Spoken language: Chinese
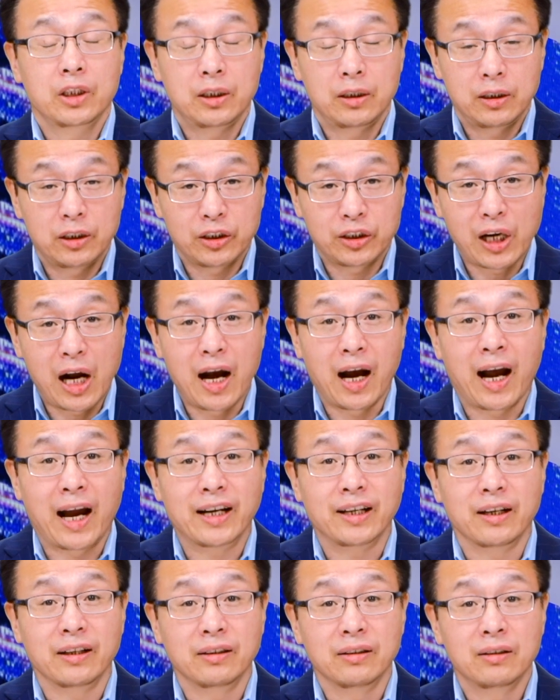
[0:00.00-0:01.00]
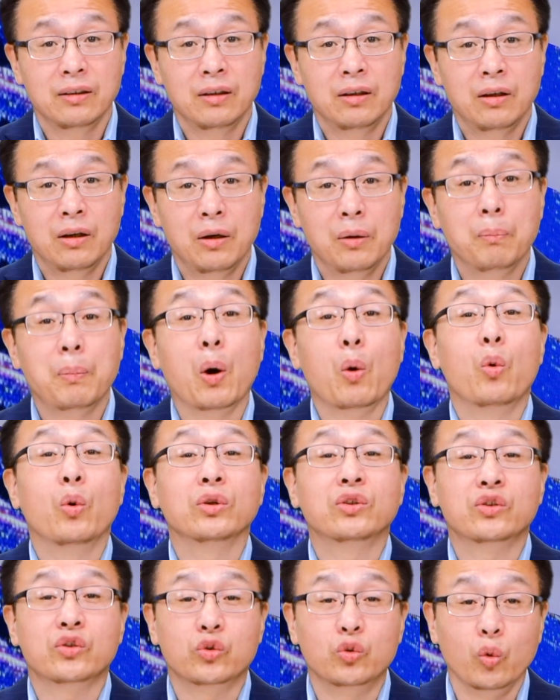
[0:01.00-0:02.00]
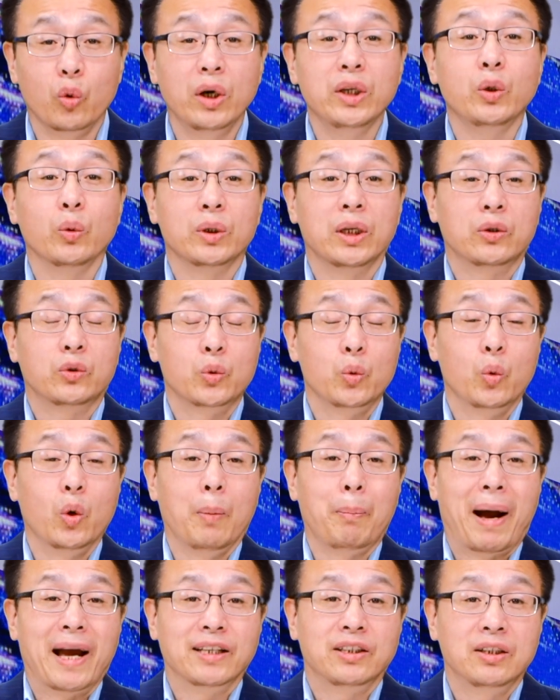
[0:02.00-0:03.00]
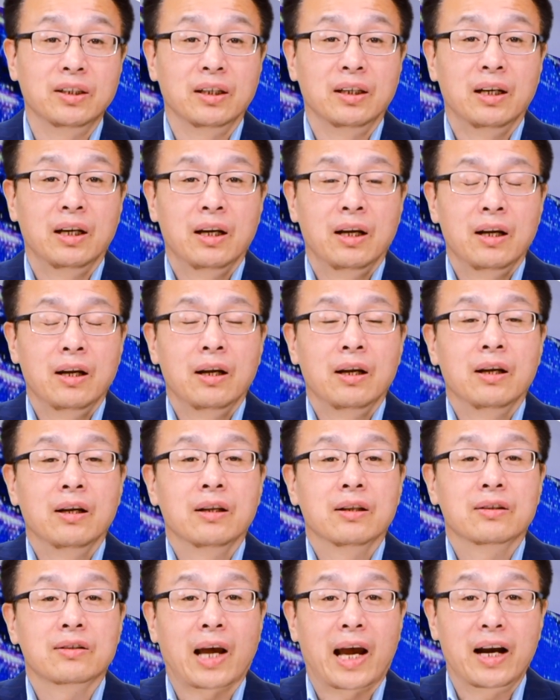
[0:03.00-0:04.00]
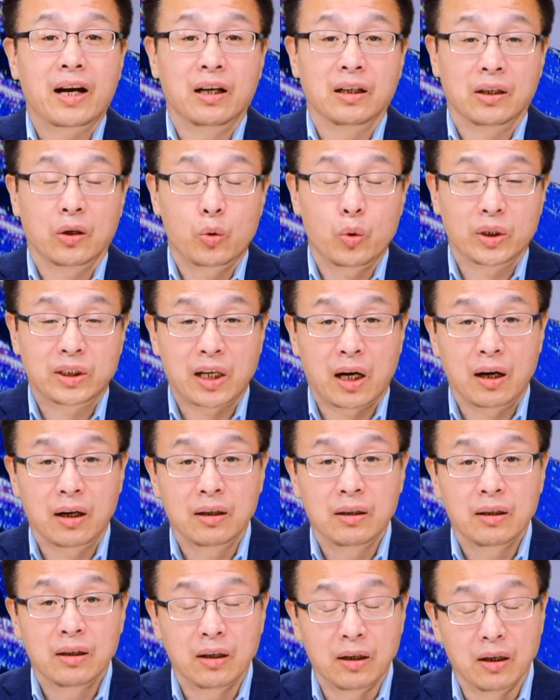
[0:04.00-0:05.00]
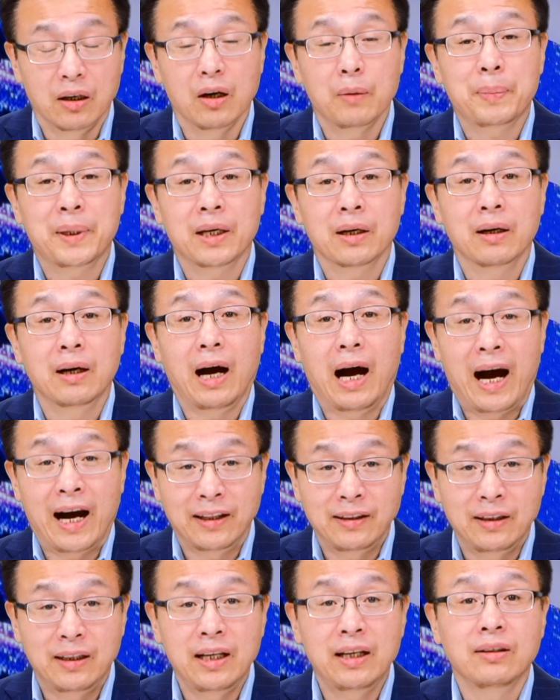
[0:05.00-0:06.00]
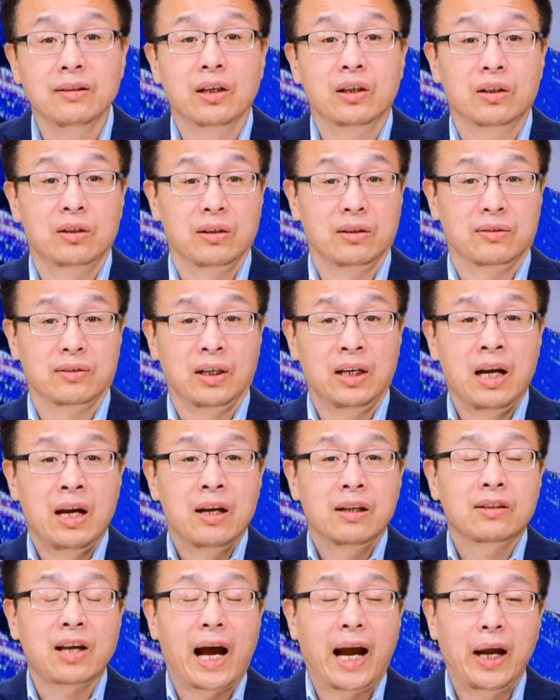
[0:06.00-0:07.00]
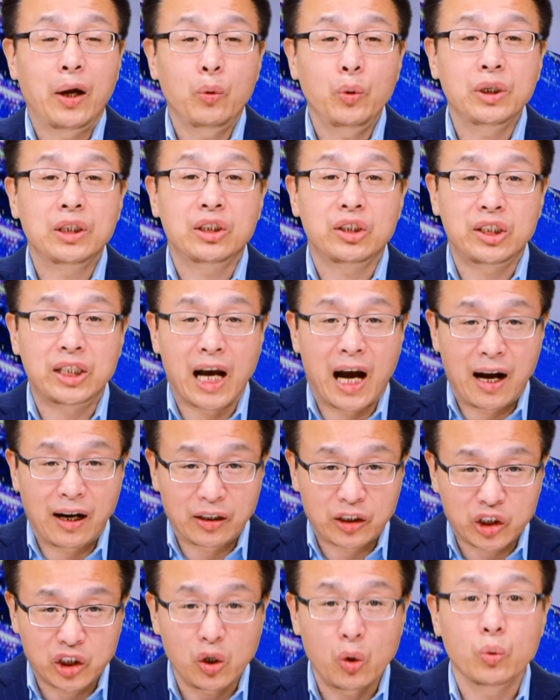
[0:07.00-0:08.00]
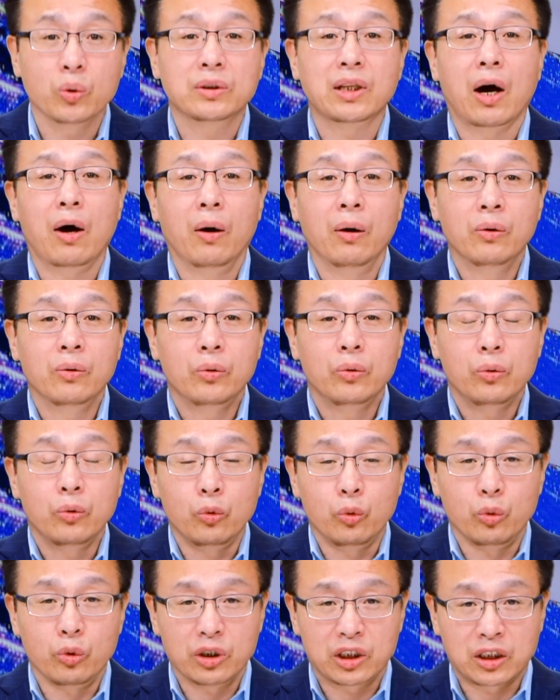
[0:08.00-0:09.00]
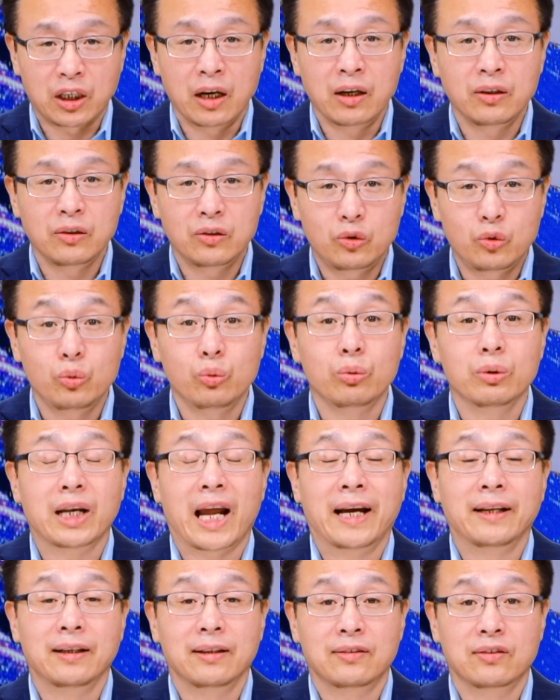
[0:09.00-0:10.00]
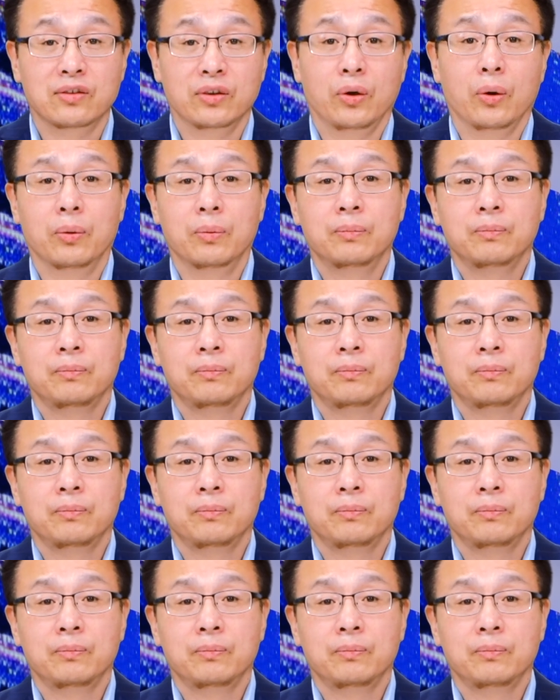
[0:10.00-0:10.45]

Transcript: 上海人，包括所有的中国百姓，才可能过上和平安定的日子，才会享受到与生俱来的自由。